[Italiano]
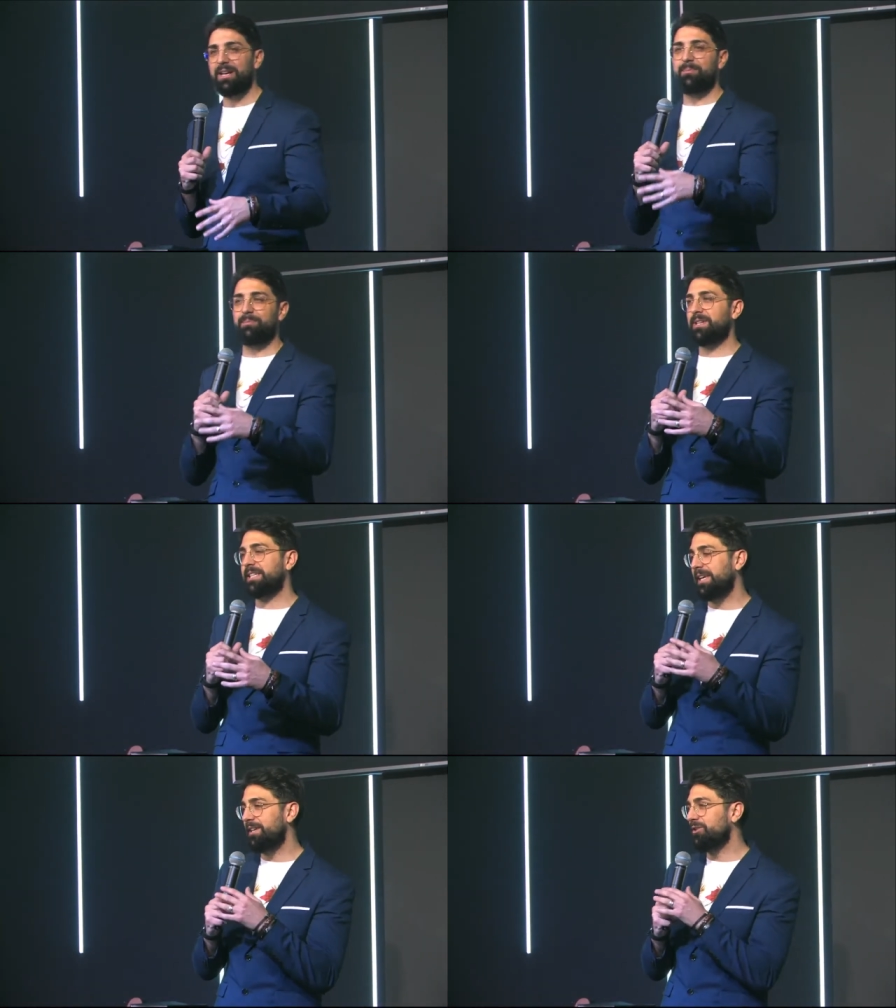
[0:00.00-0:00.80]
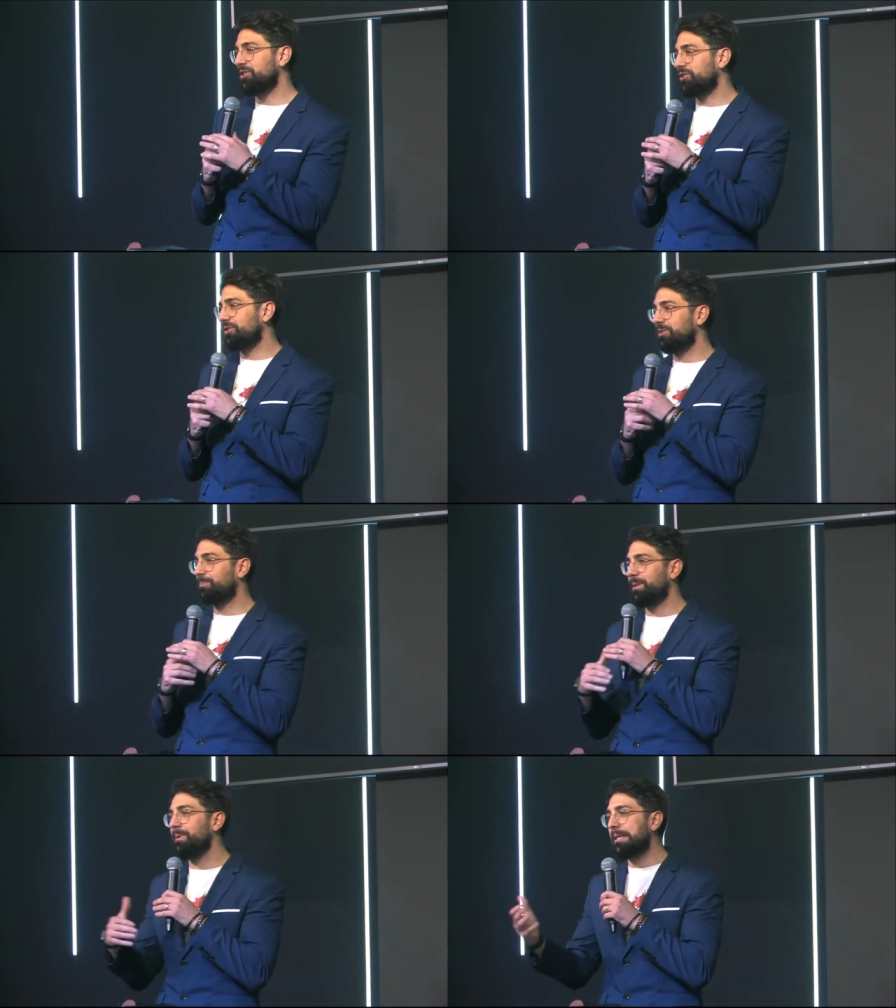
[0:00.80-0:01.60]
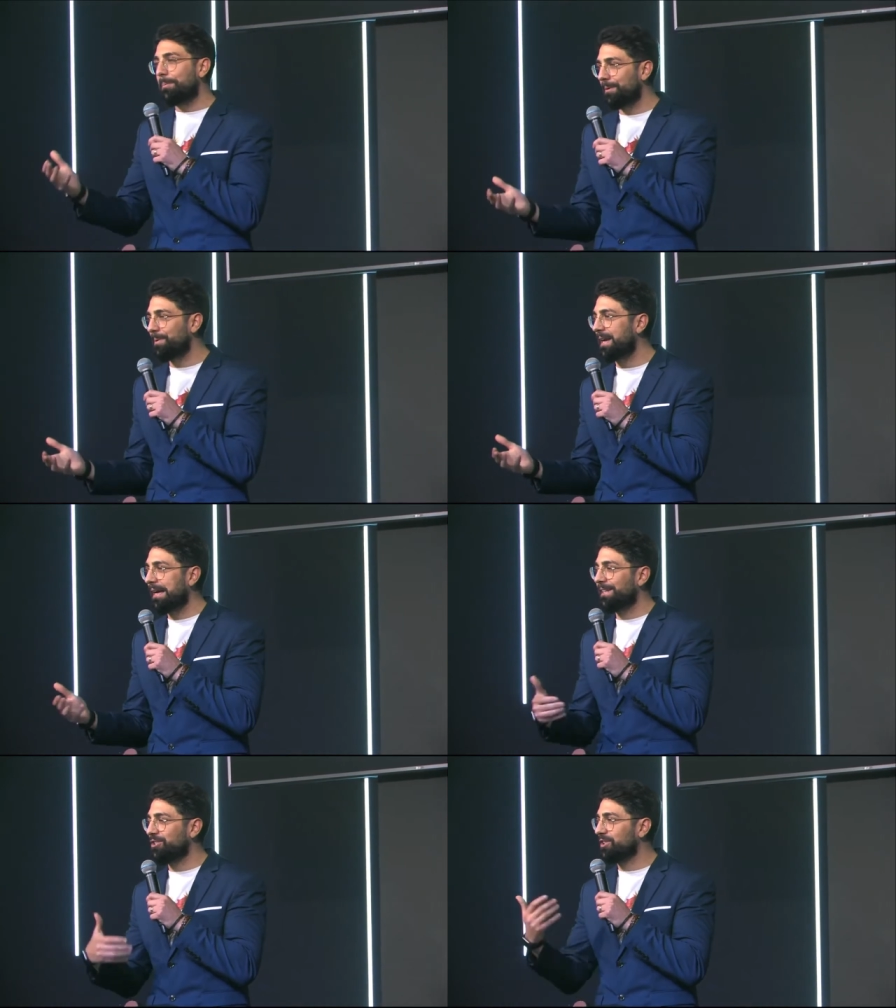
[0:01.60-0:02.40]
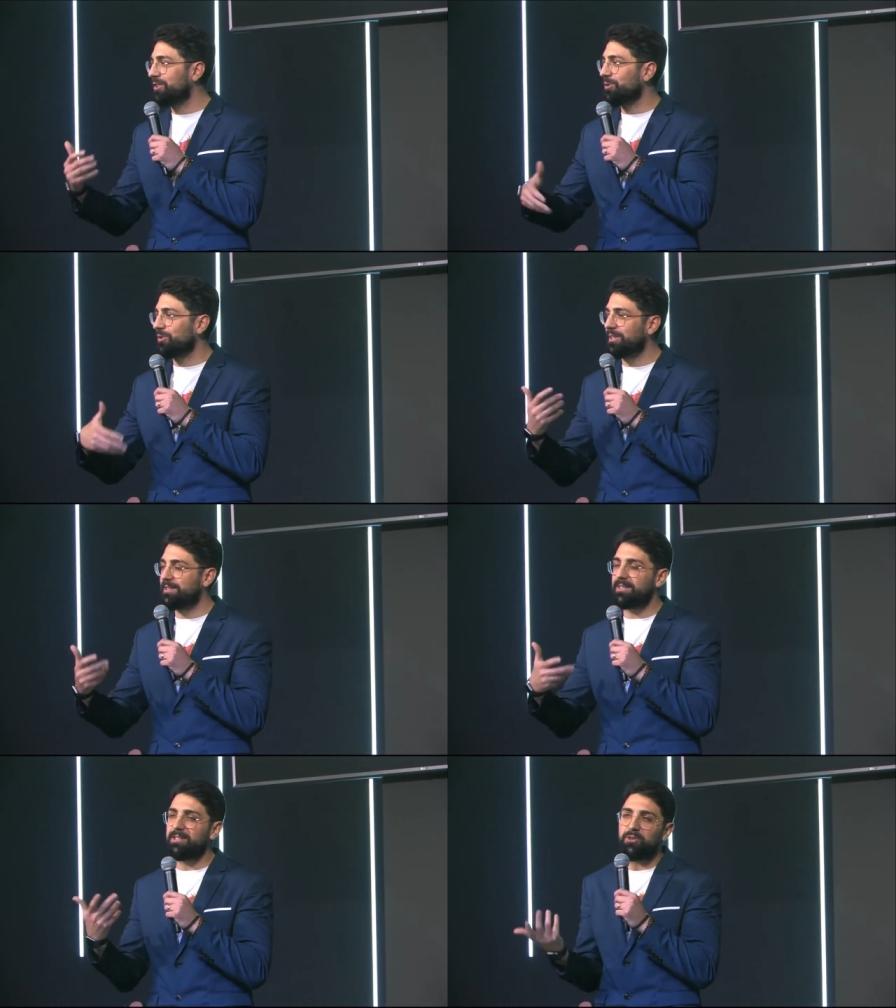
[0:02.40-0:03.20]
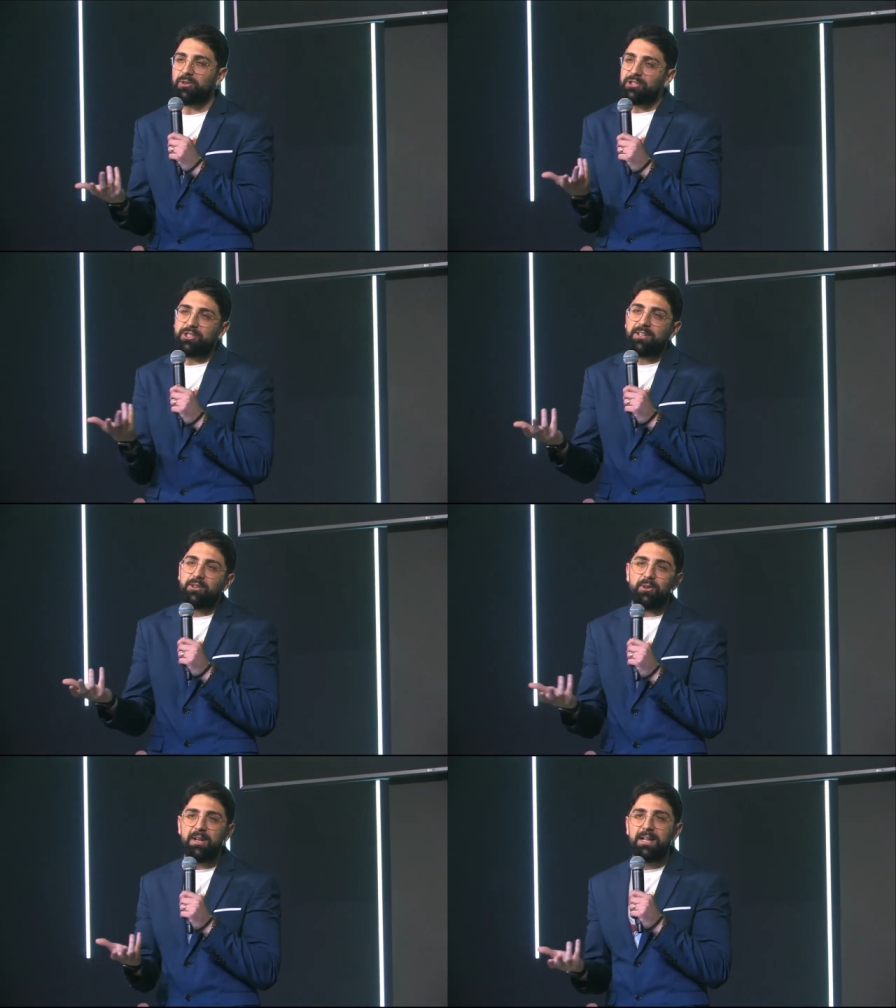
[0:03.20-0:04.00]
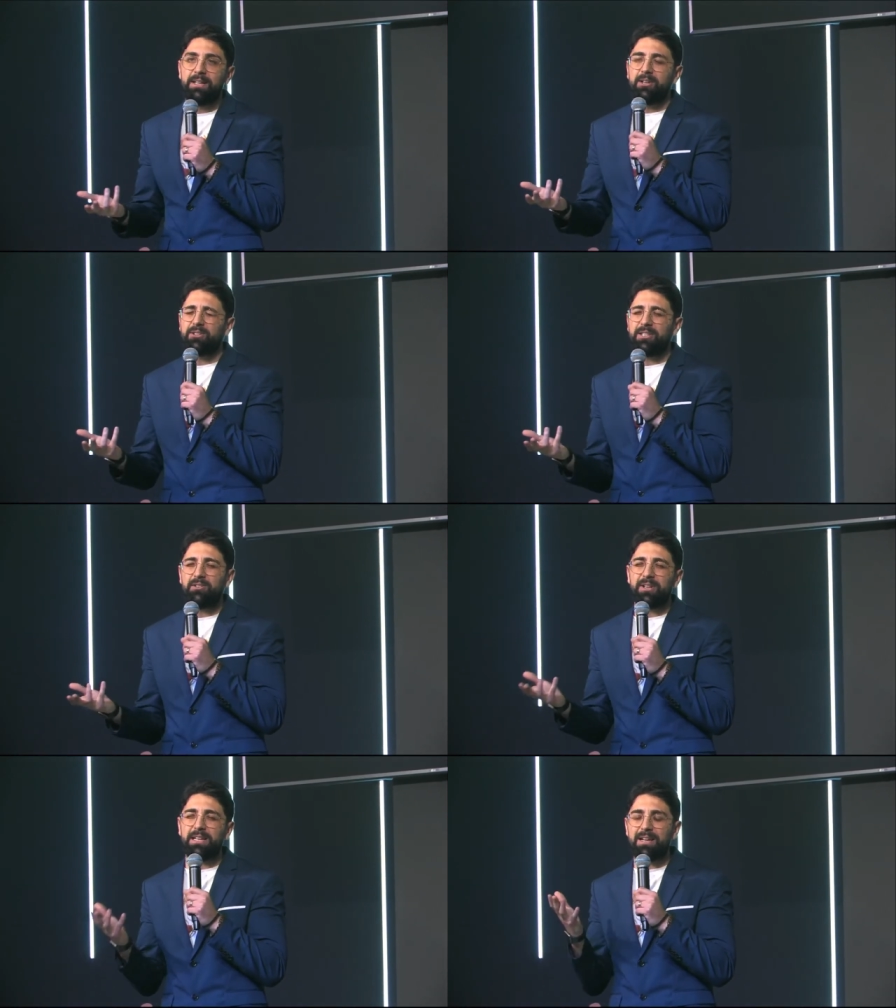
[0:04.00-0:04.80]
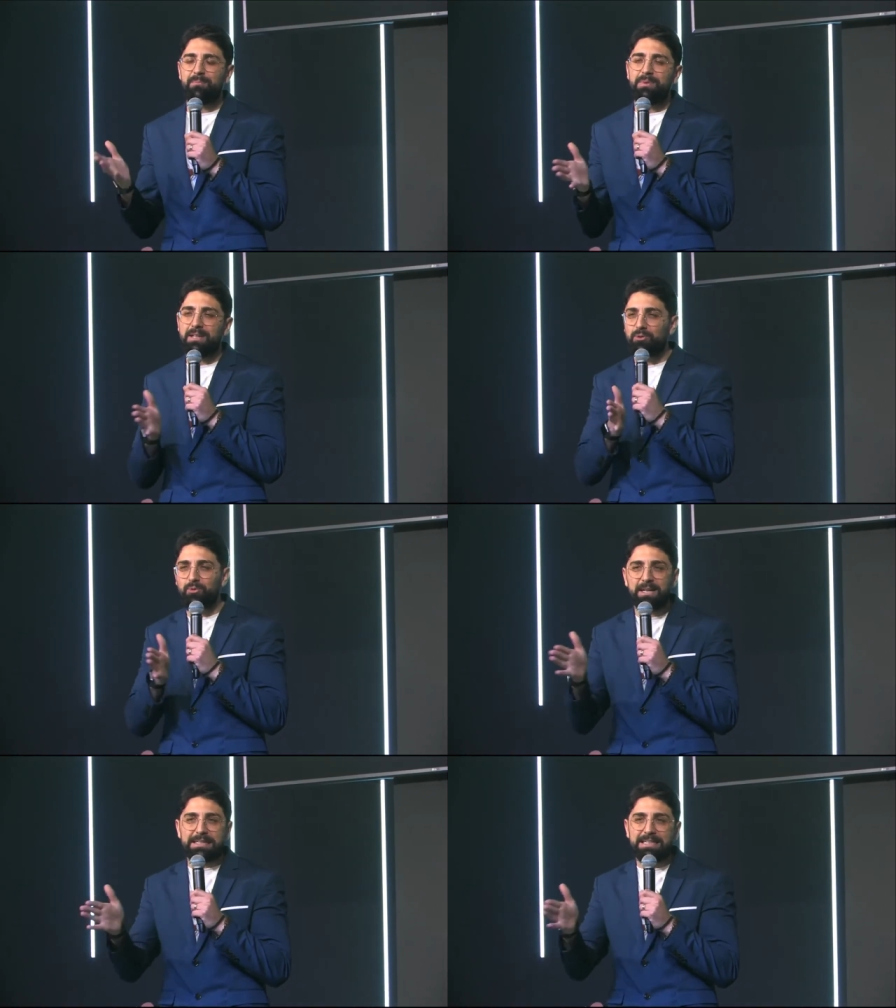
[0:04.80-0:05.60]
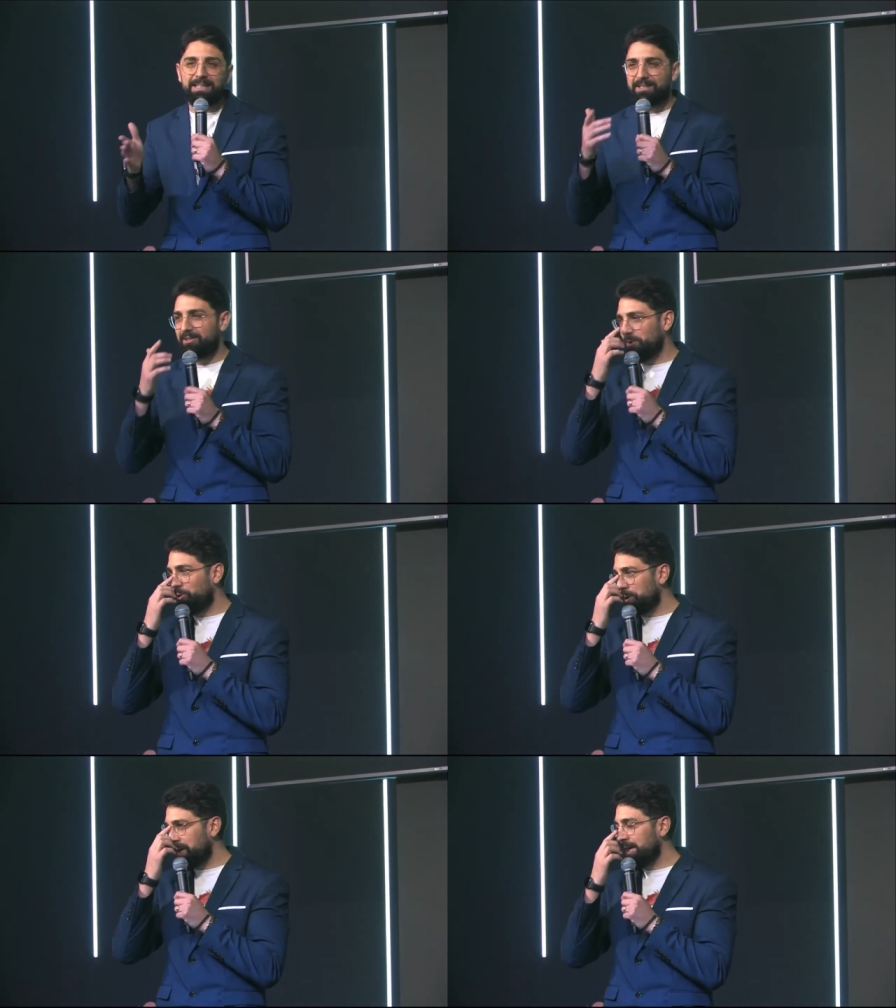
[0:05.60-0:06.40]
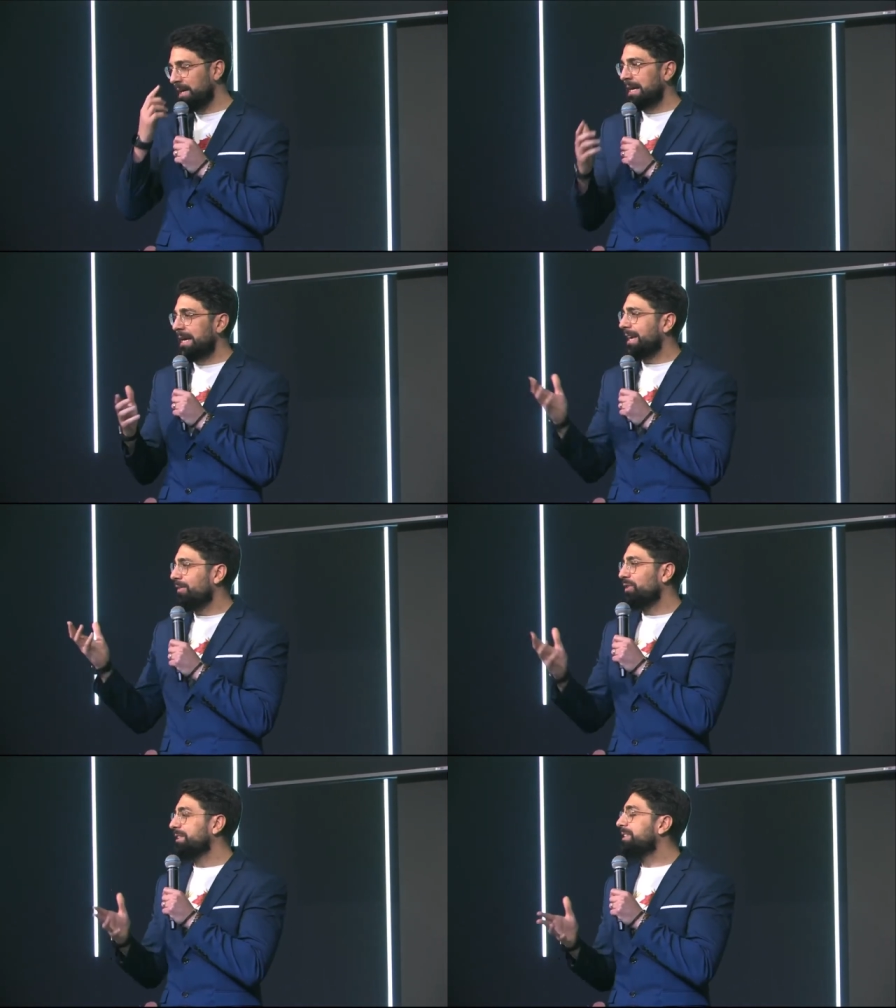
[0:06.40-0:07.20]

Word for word: perché io prima di preparare cerco il Signore, cerco, dico Signore dammi tu una direzione e a volte il